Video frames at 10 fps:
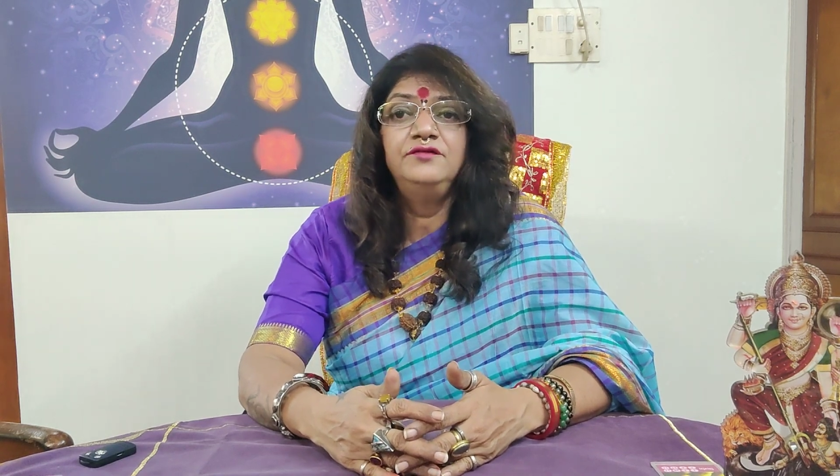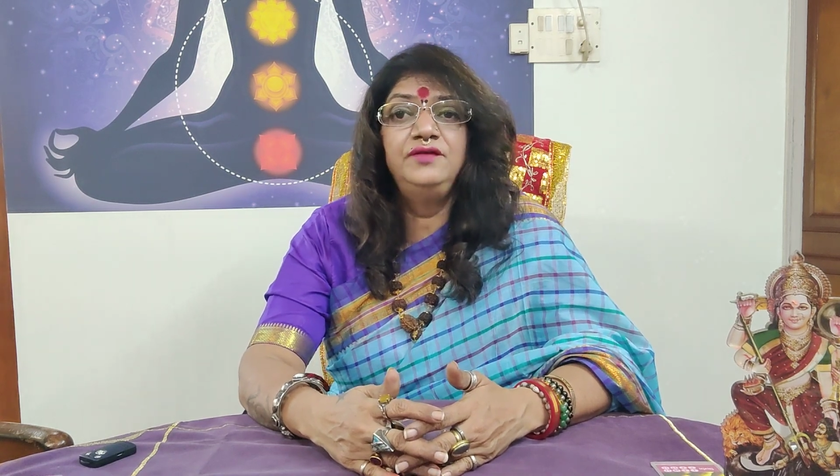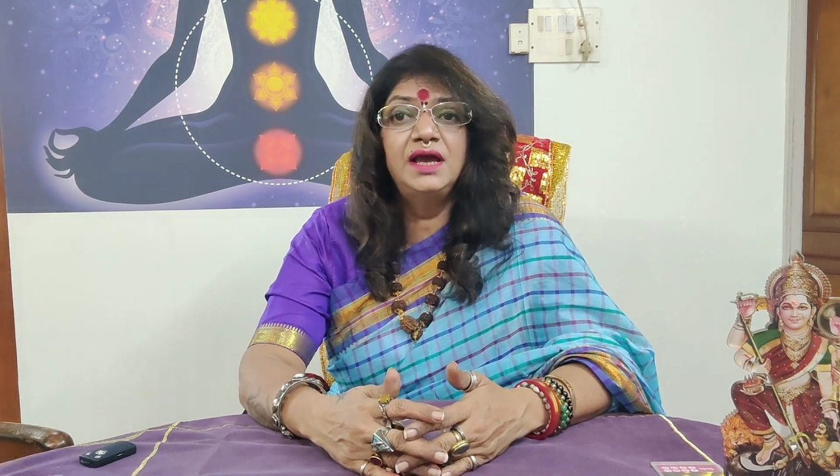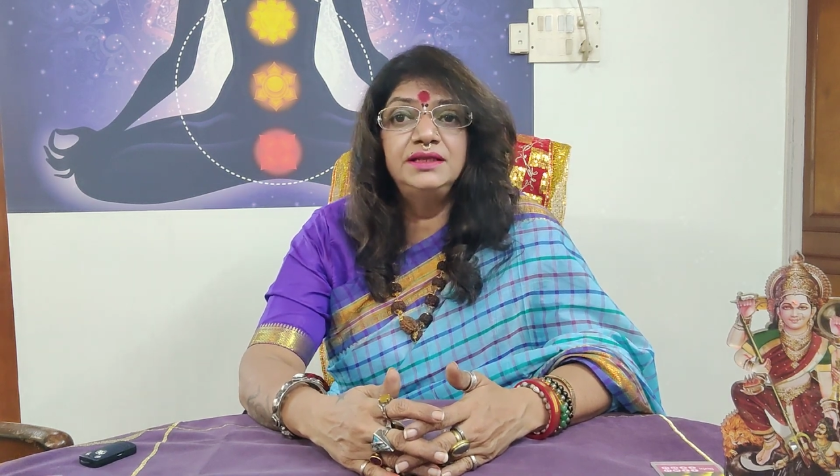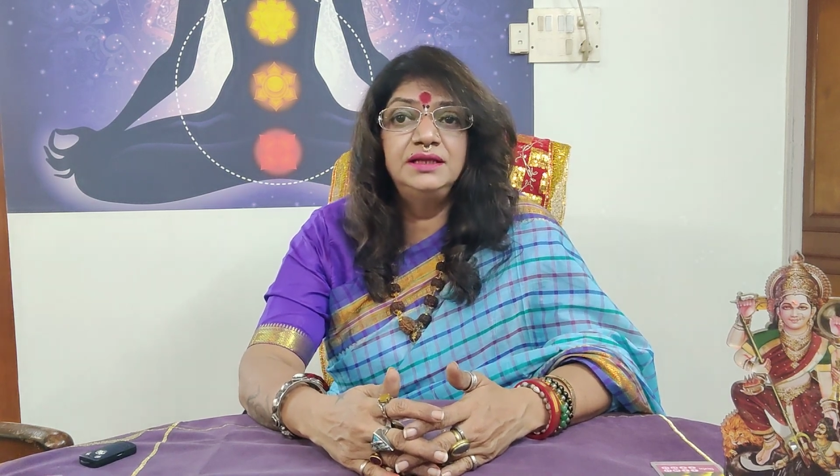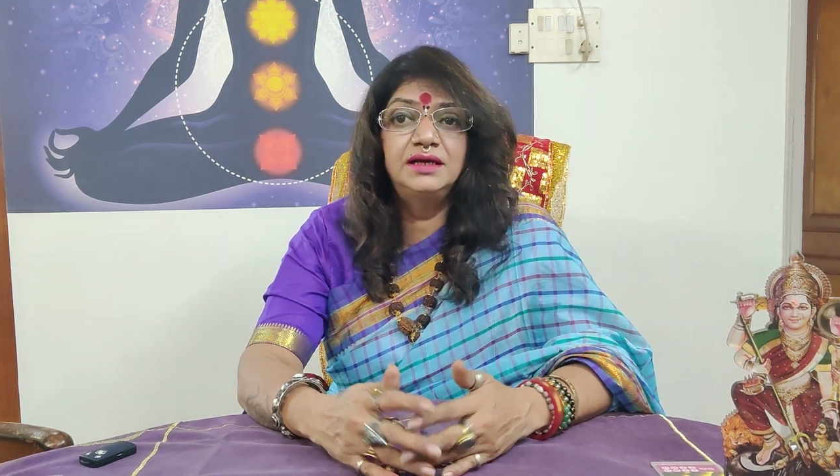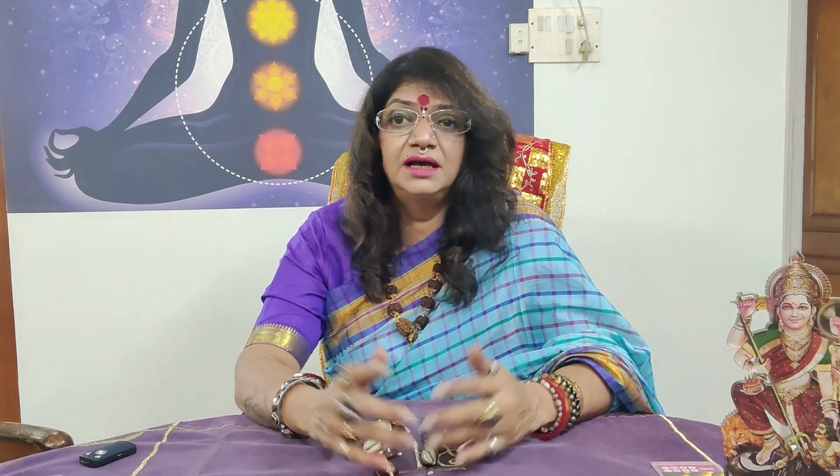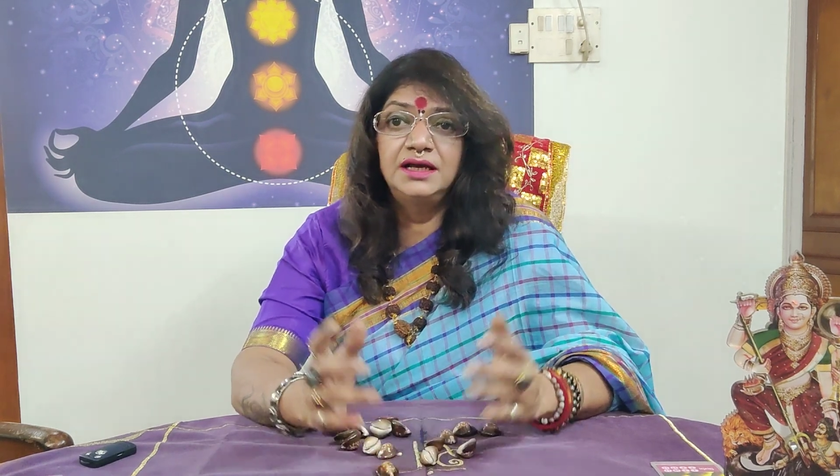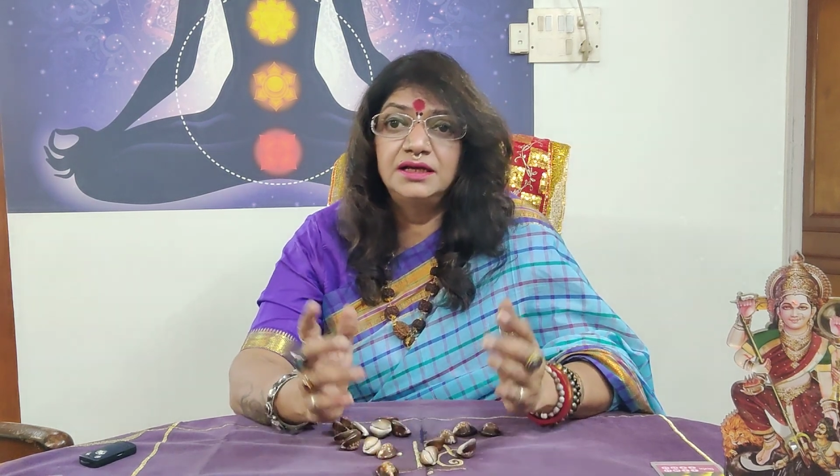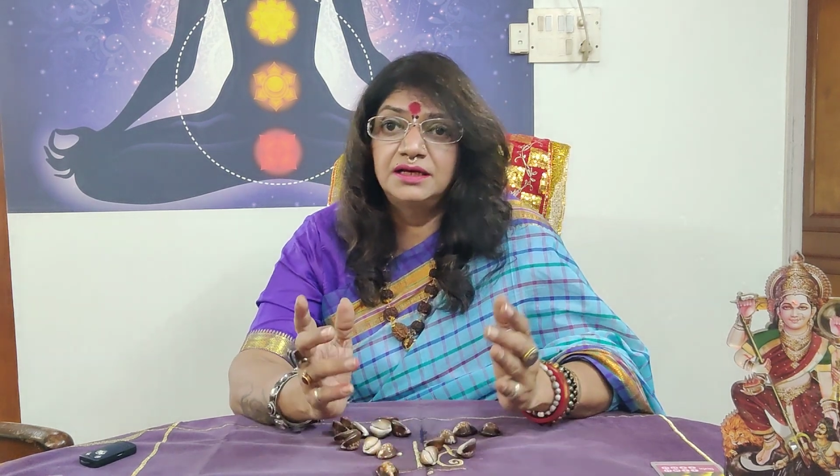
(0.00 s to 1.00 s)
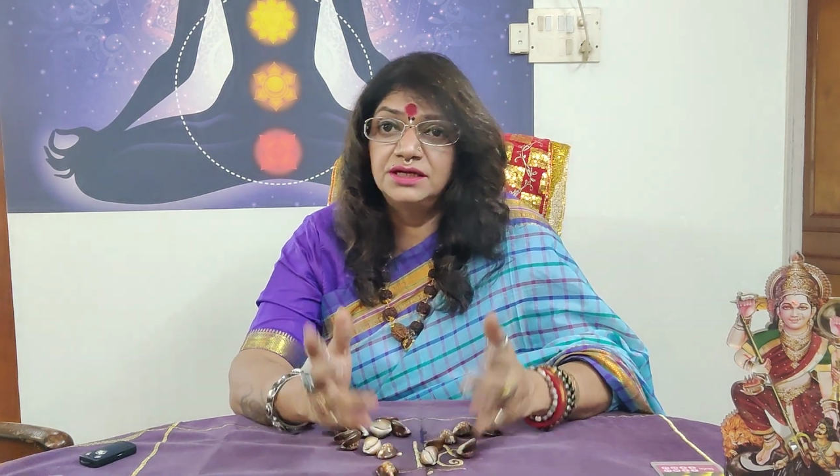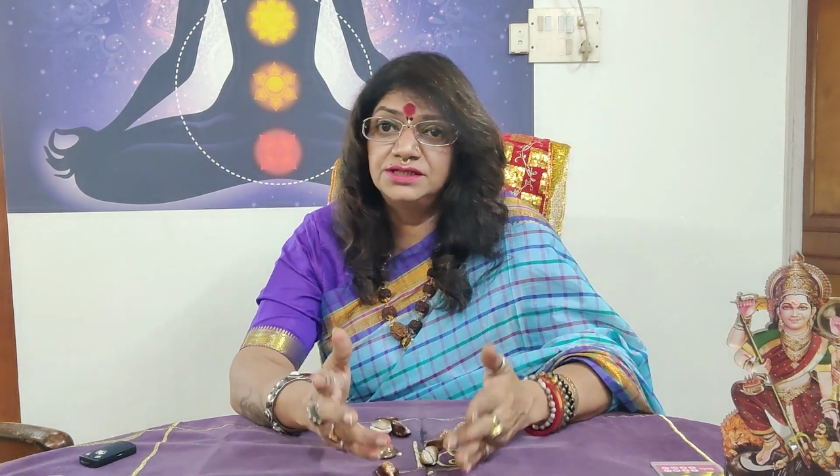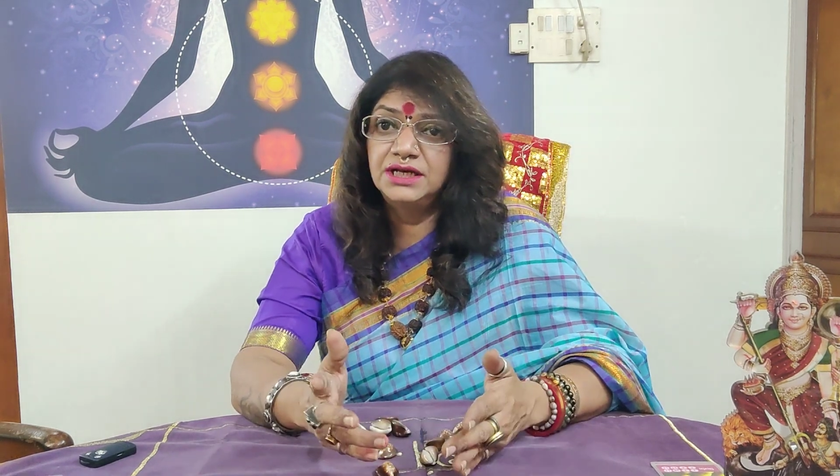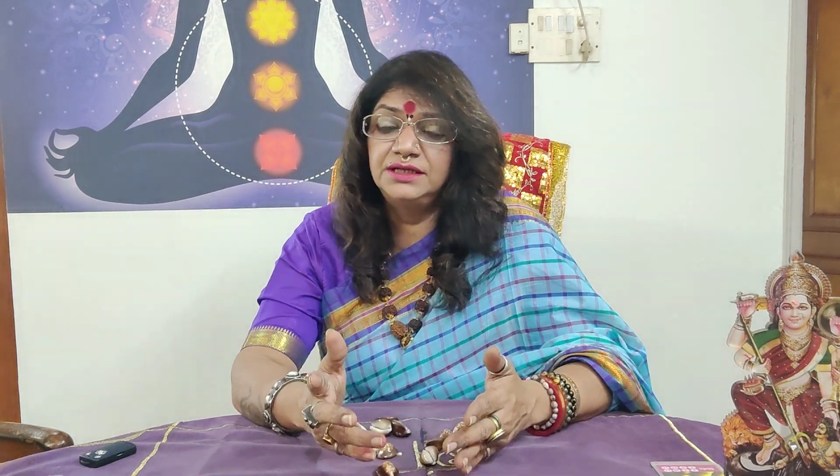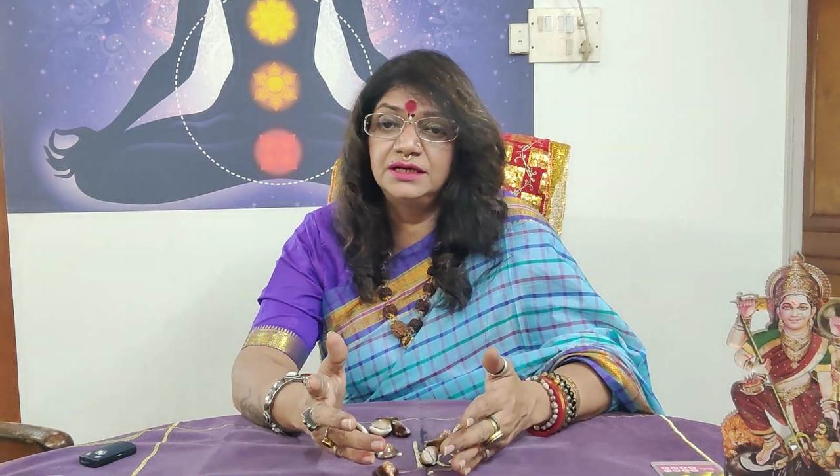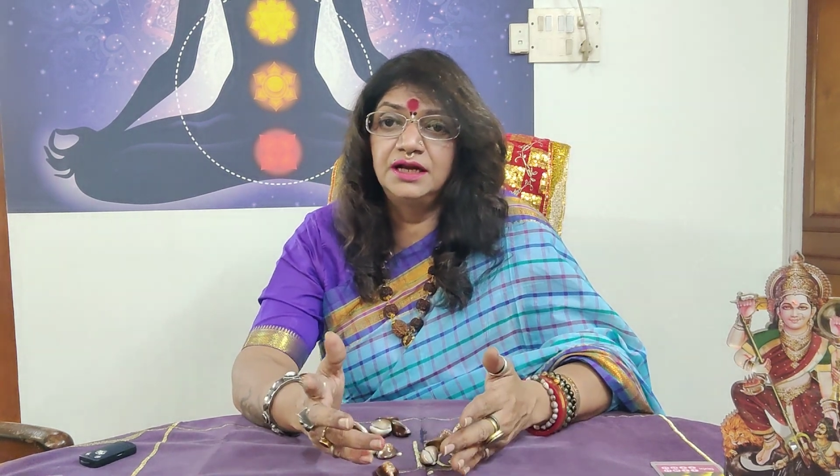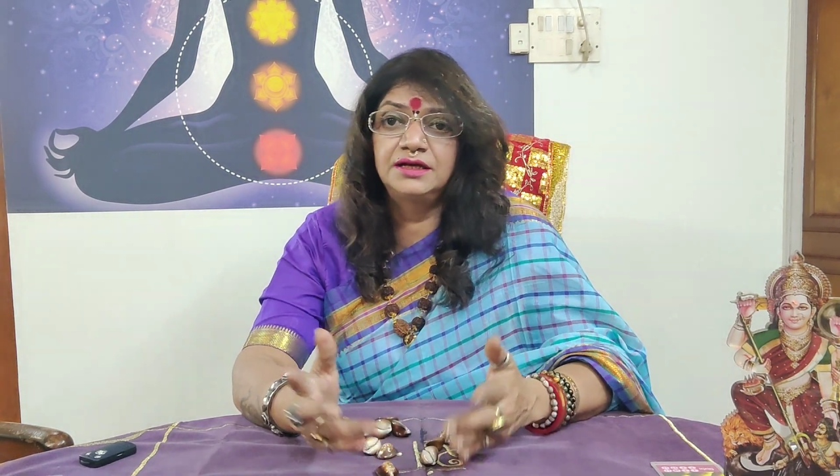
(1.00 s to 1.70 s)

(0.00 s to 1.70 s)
व्यय दिखा रहा है खर्चा दिखा